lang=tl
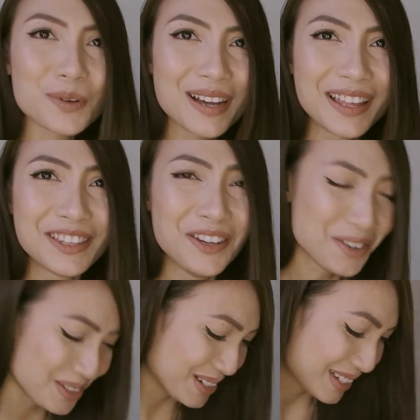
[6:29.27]
kung ano.
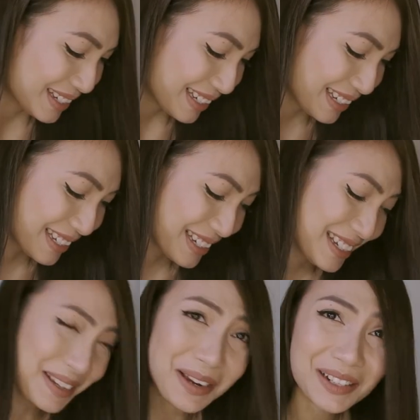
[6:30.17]

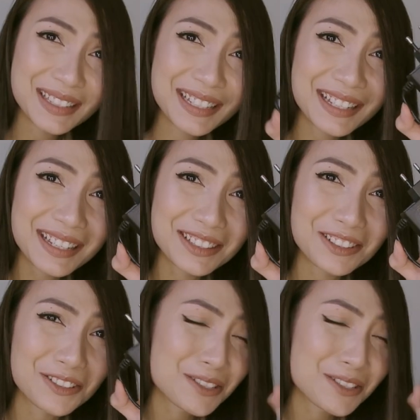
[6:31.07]
meron din ganito.